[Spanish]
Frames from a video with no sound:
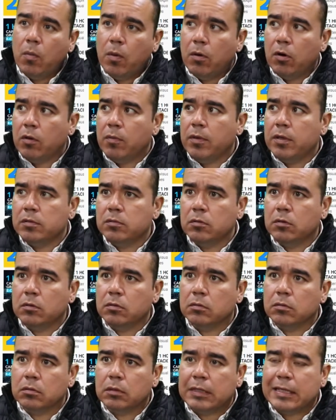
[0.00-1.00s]
O lo
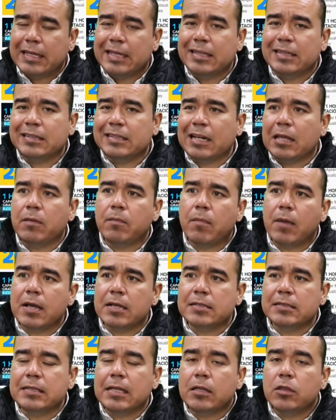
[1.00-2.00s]
mismo, quien trae
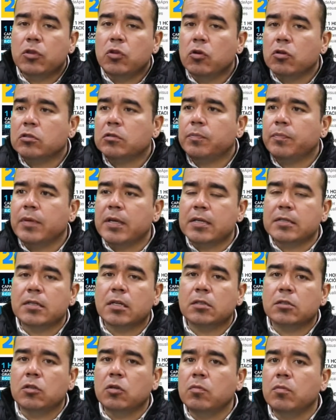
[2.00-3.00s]
más de dos
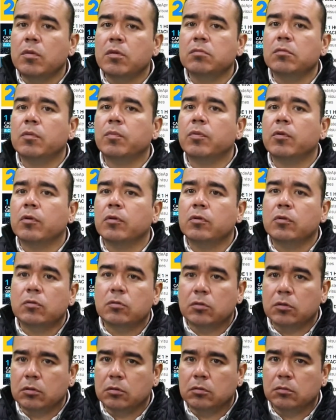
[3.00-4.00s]
piezas de un mismo
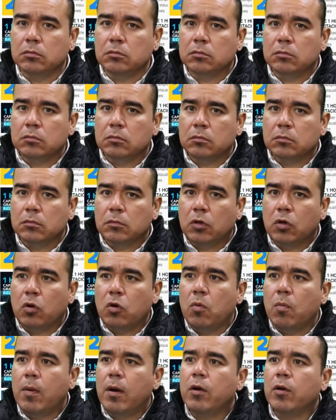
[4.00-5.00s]
producto
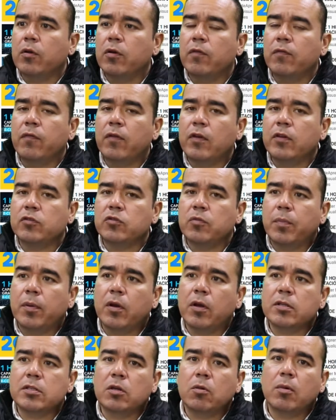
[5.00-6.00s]
con un valor
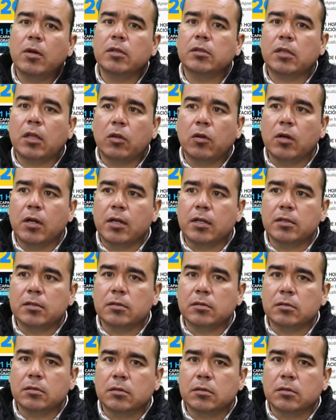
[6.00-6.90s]
superior a 50 dólares.